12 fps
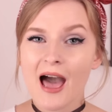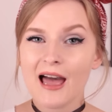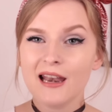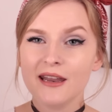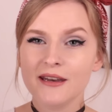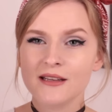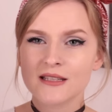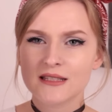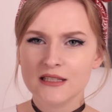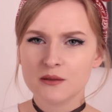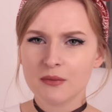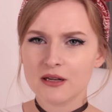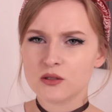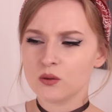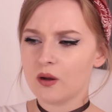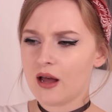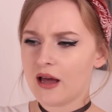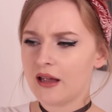Allerdings diesmal
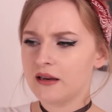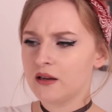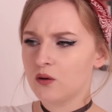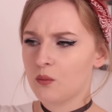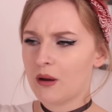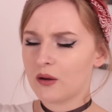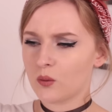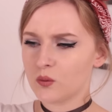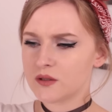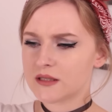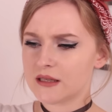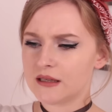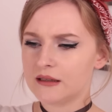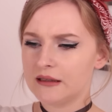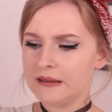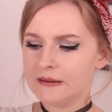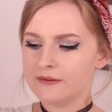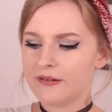sogar eine Nummer größer,
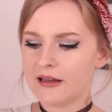äh,